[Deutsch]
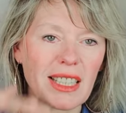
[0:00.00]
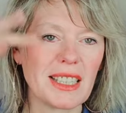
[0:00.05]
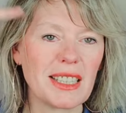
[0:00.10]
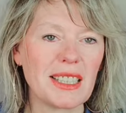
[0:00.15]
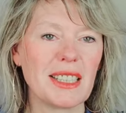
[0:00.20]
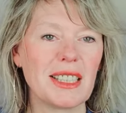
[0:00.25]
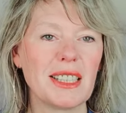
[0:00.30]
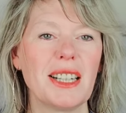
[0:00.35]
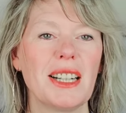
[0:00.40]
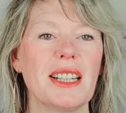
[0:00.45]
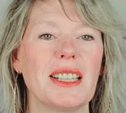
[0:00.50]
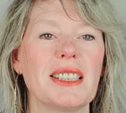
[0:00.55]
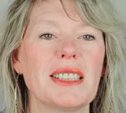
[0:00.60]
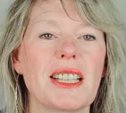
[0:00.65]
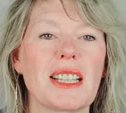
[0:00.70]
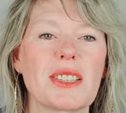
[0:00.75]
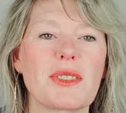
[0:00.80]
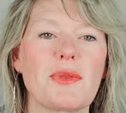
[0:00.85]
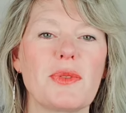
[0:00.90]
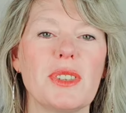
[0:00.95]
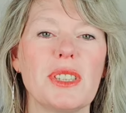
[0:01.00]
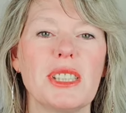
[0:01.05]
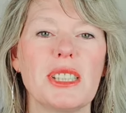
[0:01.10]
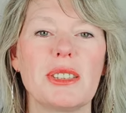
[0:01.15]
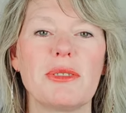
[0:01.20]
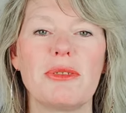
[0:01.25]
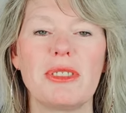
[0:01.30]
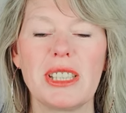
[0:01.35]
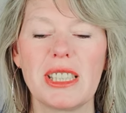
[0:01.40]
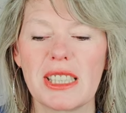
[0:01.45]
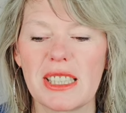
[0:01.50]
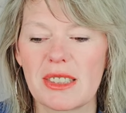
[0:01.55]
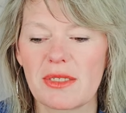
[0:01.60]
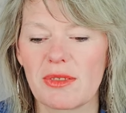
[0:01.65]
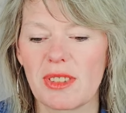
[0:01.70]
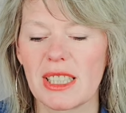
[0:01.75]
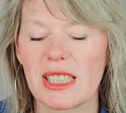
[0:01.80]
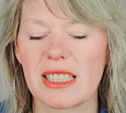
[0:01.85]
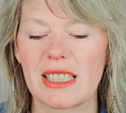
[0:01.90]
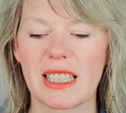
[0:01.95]
ne, das wilde Wesen,
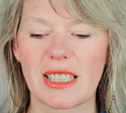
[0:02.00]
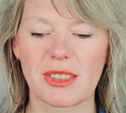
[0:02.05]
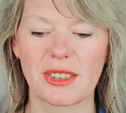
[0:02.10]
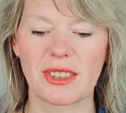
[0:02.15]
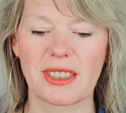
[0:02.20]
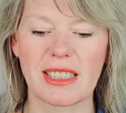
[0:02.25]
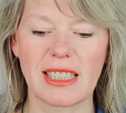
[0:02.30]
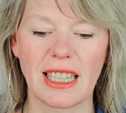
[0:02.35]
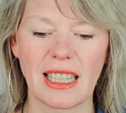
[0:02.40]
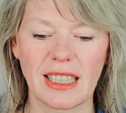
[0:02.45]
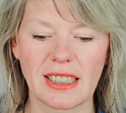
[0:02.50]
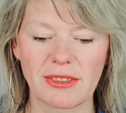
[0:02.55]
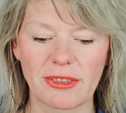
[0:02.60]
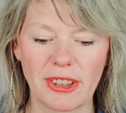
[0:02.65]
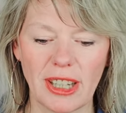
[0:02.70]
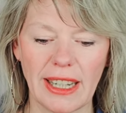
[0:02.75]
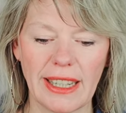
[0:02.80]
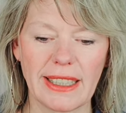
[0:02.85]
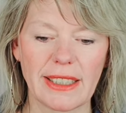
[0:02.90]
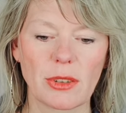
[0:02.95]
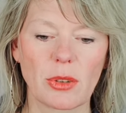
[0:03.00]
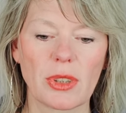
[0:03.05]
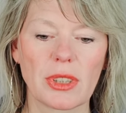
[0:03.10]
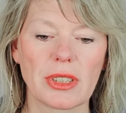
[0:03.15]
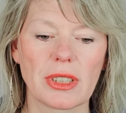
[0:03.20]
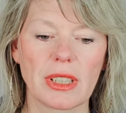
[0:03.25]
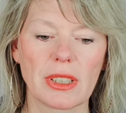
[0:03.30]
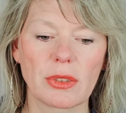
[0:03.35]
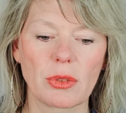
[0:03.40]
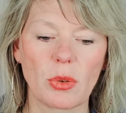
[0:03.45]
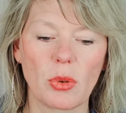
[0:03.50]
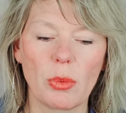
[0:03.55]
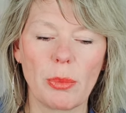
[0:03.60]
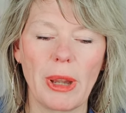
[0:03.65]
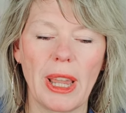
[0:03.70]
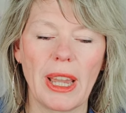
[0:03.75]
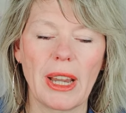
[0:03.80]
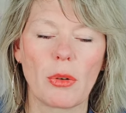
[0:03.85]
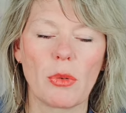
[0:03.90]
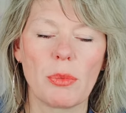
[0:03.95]
was da sozusagen frei dr
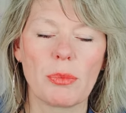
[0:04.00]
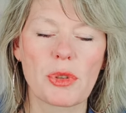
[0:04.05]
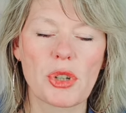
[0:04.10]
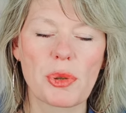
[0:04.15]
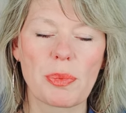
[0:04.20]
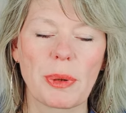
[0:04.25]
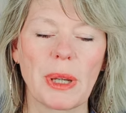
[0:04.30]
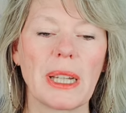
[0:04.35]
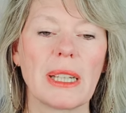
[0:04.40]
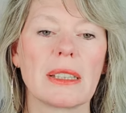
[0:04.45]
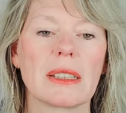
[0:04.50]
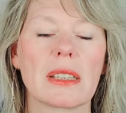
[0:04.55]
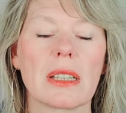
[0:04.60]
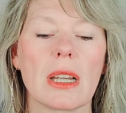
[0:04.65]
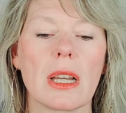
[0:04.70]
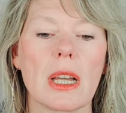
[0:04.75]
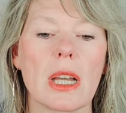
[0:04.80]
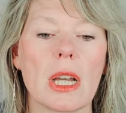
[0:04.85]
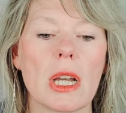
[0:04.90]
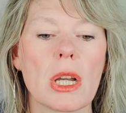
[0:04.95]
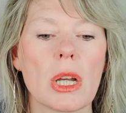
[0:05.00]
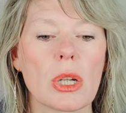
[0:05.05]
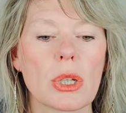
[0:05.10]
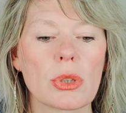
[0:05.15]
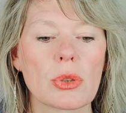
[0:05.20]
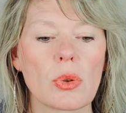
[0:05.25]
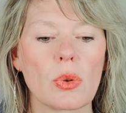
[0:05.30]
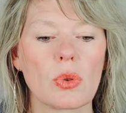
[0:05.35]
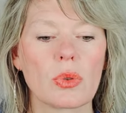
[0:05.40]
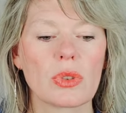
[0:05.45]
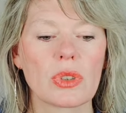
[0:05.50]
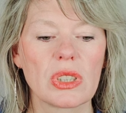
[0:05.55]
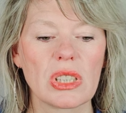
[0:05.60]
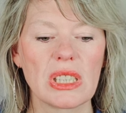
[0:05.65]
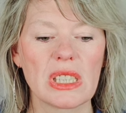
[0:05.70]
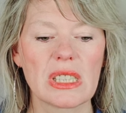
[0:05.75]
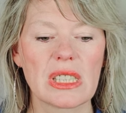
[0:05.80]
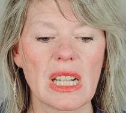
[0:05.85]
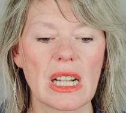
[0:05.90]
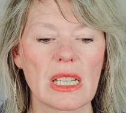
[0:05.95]
drumherum springt. So, und sie
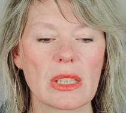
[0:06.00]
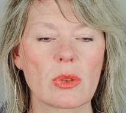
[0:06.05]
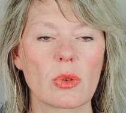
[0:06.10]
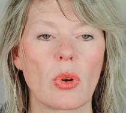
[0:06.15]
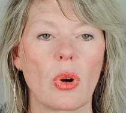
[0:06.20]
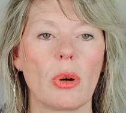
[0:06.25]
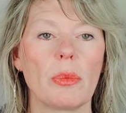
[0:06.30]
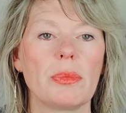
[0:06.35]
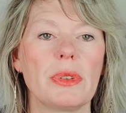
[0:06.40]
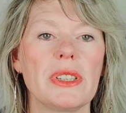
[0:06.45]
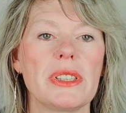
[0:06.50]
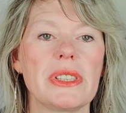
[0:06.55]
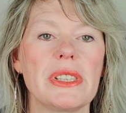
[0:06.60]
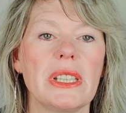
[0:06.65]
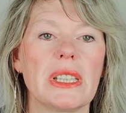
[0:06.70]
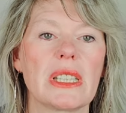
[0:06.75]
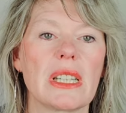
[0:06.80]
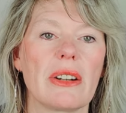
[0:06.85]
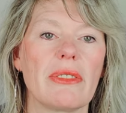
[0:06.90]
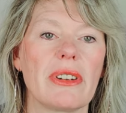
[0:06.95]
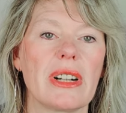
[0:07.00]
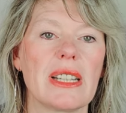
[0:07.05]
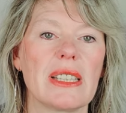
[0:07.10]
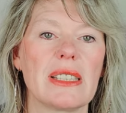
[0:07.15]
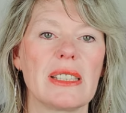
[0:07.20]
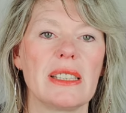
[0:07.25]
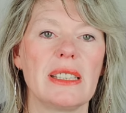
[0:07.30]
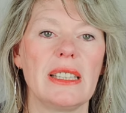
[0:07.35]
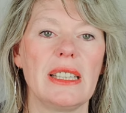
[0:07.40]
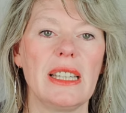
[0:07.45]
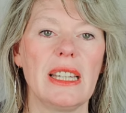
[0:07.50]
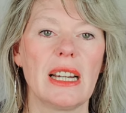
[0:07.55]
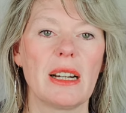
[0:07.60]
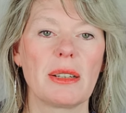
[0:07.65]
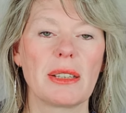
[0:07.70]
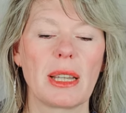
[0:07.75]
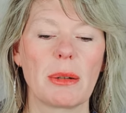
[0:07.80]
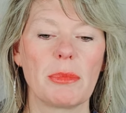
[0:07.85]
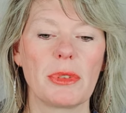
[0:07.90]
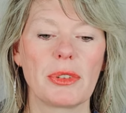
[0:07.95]
ist also komplizierter, weil sie näher
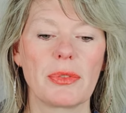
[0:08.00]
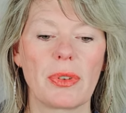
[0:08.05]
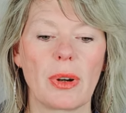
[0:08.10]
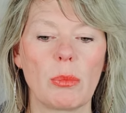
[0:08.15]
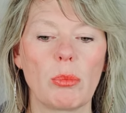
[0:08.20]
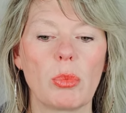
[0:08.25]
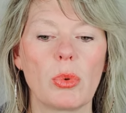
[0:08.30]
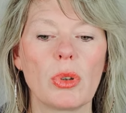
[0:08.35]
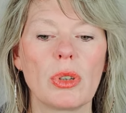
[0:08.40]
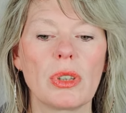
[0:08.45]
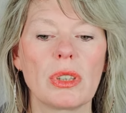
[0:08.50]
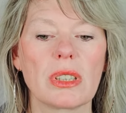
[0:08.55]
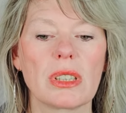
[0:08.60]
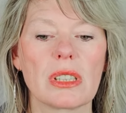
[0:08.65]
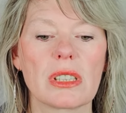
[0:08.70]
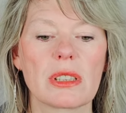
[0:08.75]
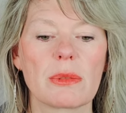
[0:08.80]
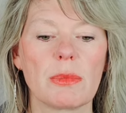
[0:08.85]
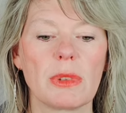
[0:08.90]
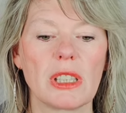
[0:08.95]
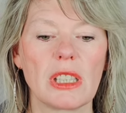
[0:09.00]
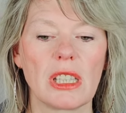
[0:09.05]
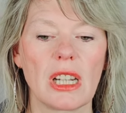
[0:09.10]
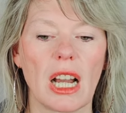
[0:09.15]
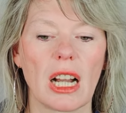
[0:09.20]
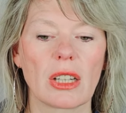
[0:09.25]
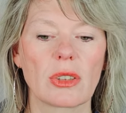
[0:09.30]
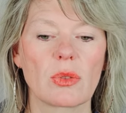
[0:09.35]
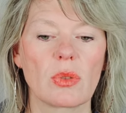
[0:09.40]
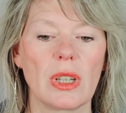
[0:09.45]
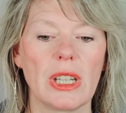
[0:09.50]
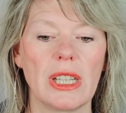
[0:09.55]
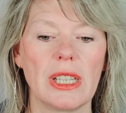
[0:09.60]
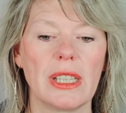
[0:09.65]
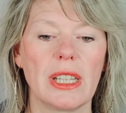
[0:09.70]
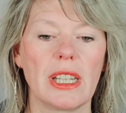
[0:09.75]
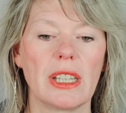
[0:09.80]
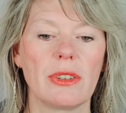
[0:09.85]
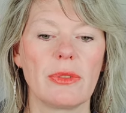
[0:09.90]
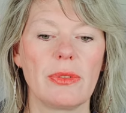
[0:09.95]
damit verbunden ist mit den aktuellen
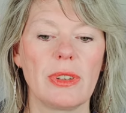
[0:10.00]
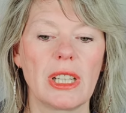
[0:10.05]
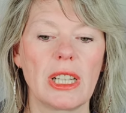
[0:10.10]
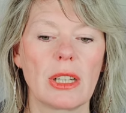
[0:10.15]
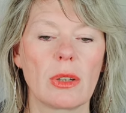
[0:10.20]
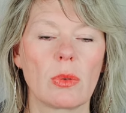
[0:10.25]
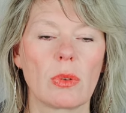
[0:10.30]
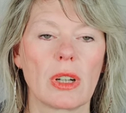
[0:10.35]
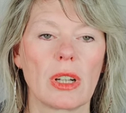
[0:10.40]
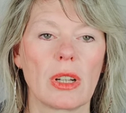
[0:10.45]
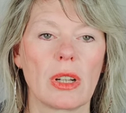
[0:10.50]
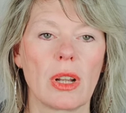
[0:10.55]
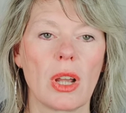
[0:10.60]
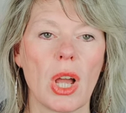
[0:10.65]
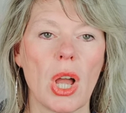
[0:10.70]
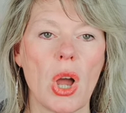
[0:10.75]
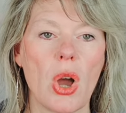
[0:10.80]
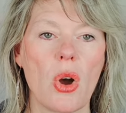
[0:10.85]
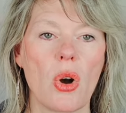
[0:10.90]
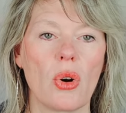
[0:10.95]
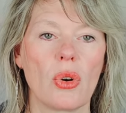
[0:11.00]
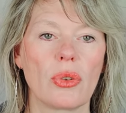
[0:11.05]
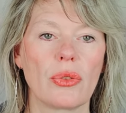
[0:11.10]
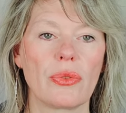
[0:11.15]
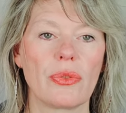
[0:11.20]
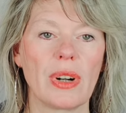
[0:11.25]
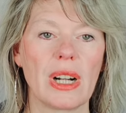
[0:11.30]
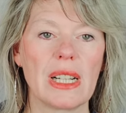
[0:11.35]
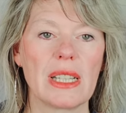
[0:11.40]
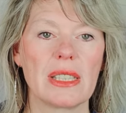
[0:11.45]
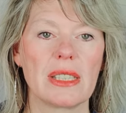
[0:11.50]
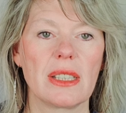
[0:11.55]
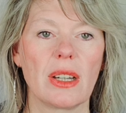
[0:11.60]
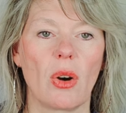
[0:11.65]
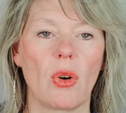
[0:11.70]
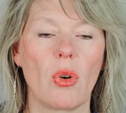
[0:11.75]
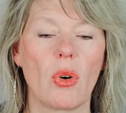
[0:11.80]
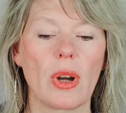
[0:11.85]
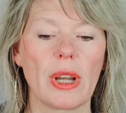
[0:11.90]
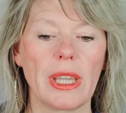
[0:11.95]
Entwicklungen und weil sie
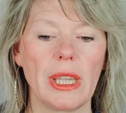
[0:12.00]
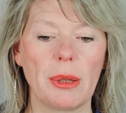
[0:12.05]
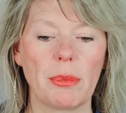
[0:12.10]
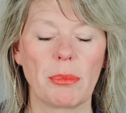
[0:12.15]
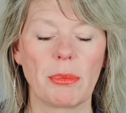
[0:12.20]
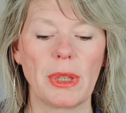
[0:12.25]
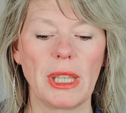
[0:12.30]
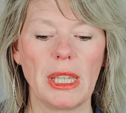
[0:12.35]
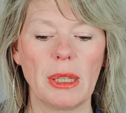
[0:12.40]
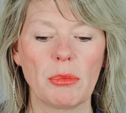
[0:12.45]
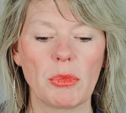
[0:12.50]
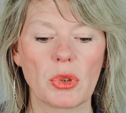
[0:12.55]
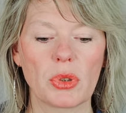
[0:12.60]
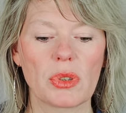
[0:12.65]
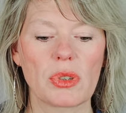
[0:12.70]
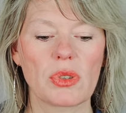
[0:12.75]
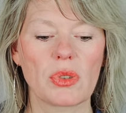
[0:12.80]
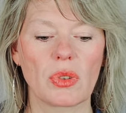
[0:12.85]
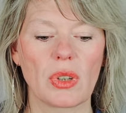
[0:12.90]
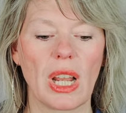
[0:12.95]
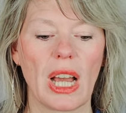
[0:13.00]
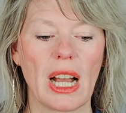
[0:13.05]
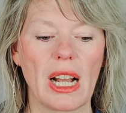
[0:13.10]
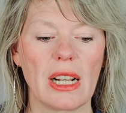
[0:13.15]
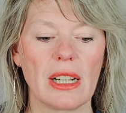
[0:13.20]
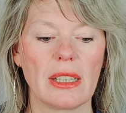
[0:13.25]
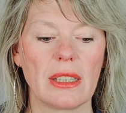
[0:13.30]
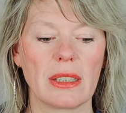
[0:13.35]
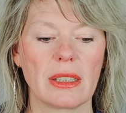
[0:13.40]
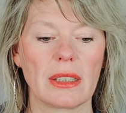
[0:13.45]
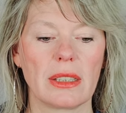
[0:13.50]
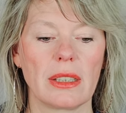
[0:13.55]
auch eben emotional,